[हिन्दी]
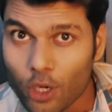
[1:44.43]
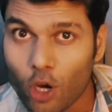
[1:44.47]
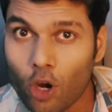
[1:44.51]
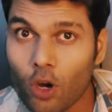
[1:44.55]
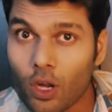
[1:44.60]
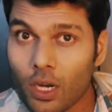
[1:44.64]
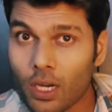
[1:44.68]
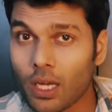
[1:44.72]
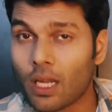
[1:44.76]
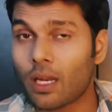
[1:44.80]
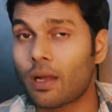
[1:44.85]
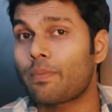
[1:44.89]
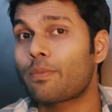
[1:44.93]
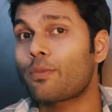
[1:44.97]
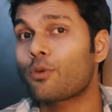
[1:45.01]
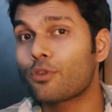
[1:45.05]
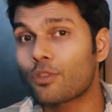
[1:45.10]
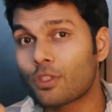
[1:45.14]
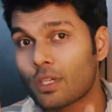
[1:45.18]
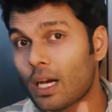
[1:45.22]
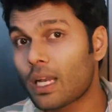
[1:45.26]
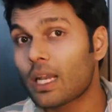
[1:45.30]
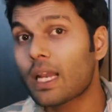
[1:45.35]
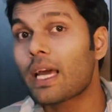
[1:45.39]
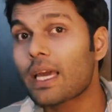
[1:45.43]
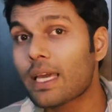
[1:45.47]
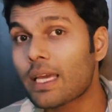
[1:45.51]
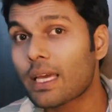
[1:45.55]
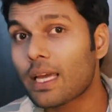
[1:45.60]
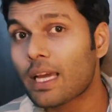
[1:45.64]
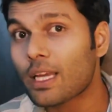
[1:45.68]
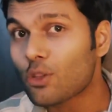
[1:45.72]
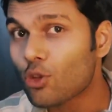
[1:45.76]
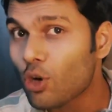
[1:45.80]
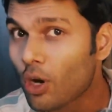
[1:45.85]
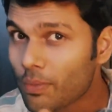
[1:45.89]
जाओ और अगर आपको जाना ही
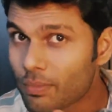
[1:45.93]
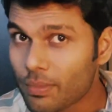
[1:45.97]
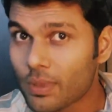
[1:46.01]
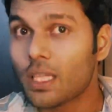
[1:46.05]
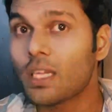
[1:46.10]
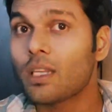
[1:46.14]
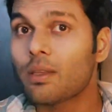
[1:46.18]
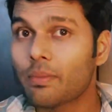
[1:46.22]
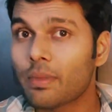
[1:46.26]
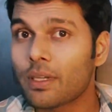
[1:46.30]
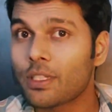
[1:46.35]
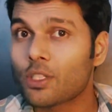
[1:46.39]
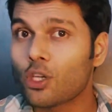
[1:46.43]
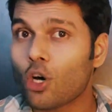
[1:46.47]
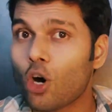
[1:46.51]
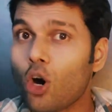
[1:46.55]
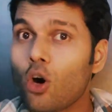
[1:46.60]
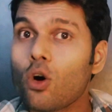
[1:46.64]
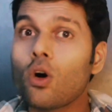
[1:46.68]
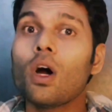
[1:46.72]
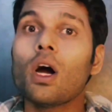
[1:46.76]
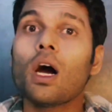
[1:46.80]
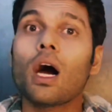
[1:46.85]
है तो आप दिन में जाओ